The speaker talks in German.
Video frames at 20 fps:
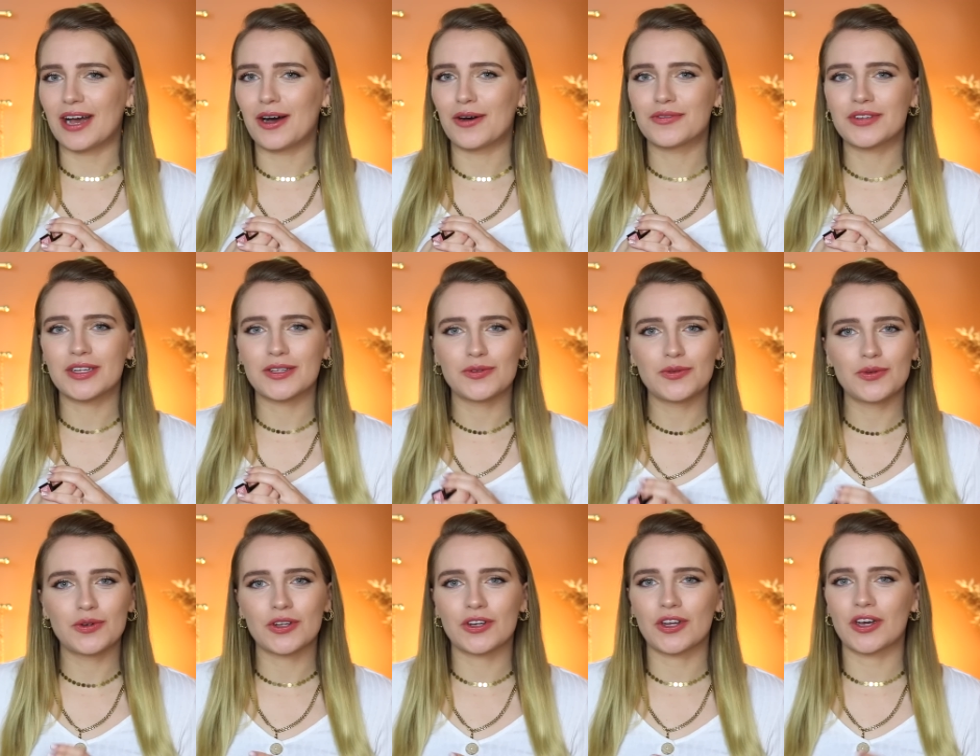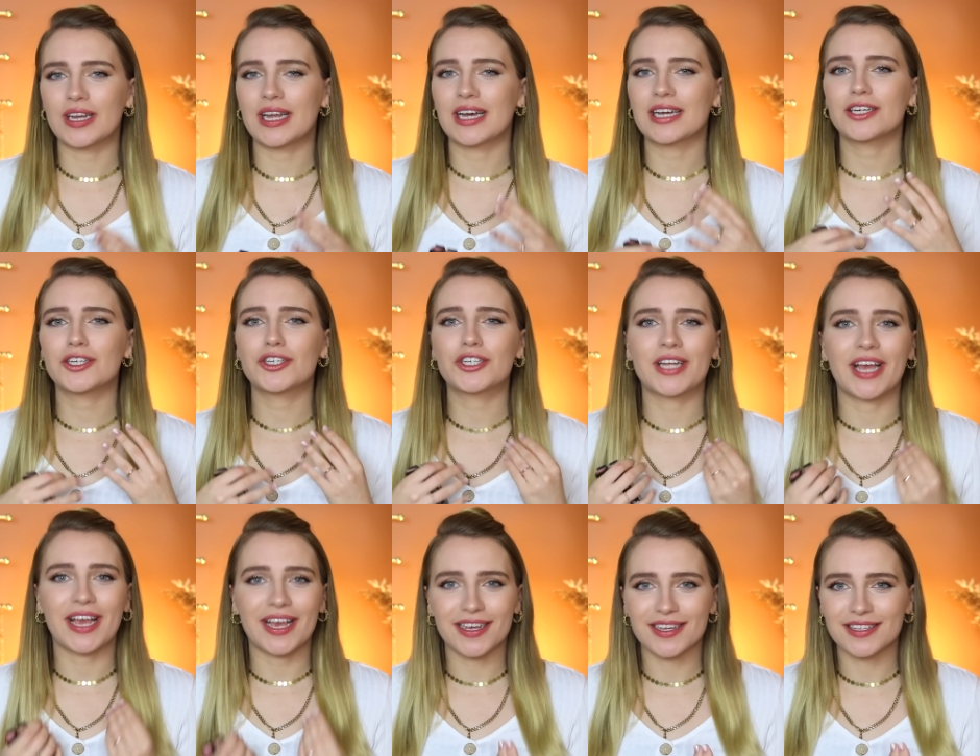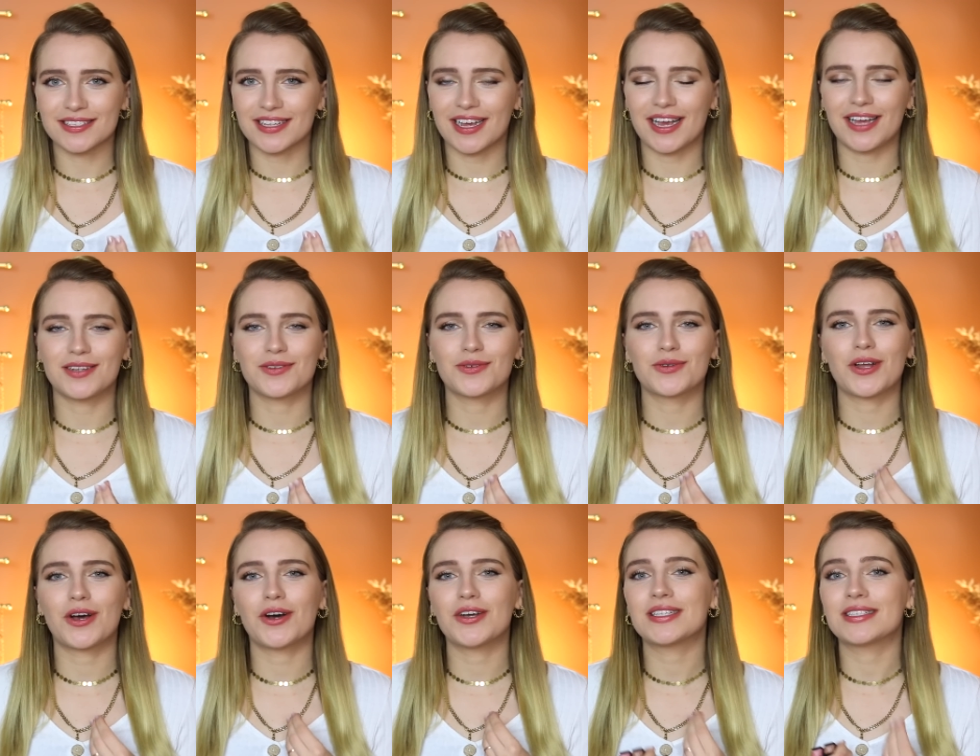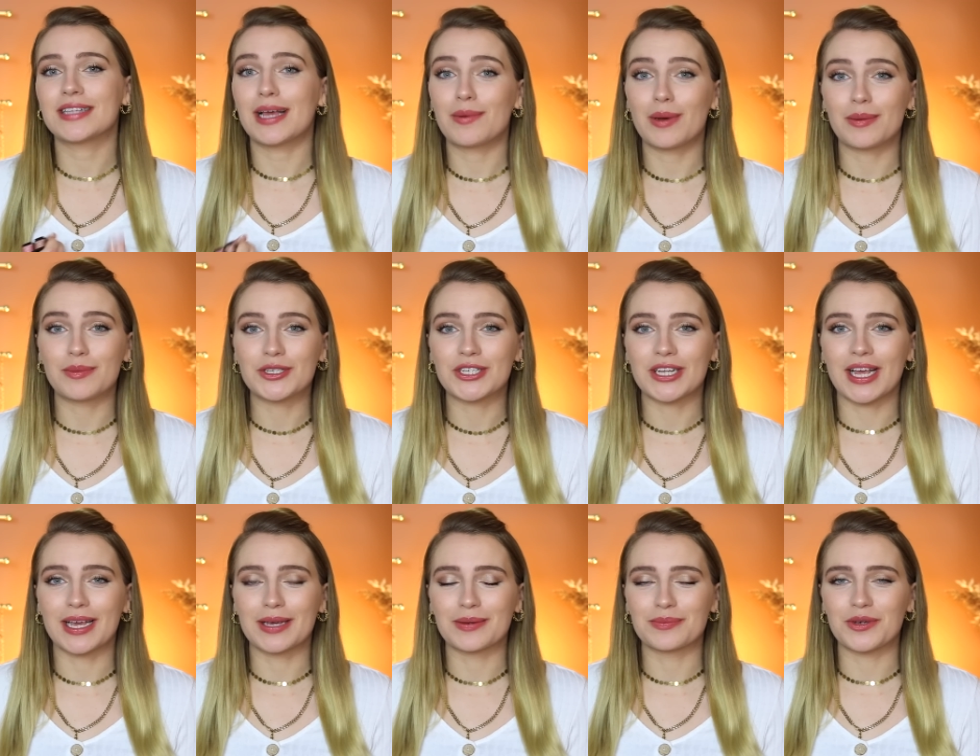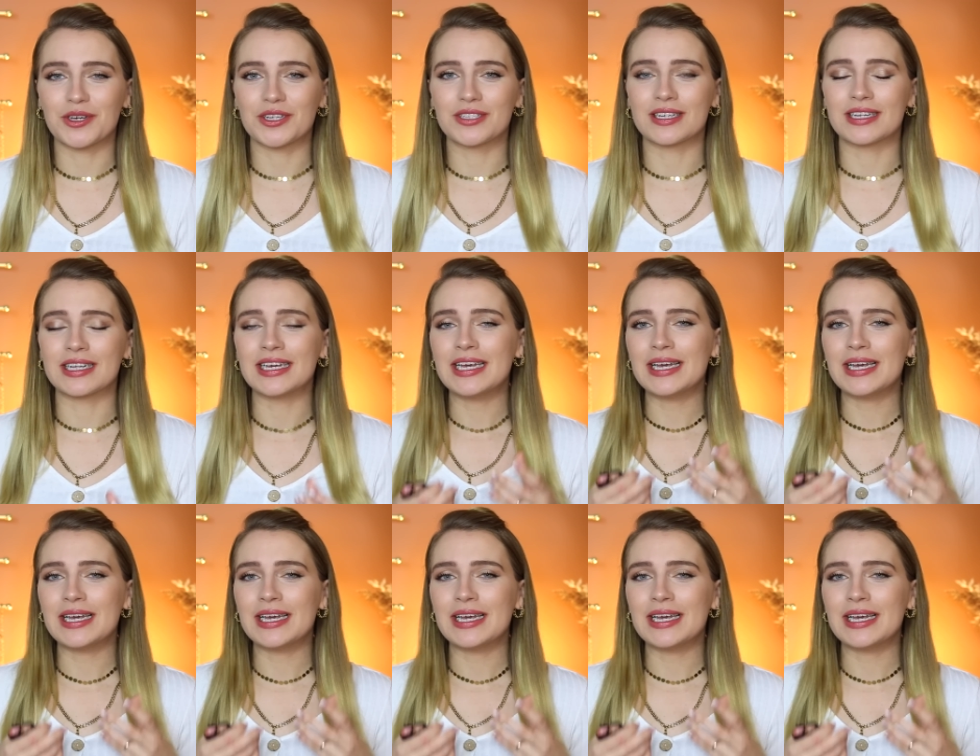auf der Suche noch nach Geschenken seid oder euch selber beschenken möchtet,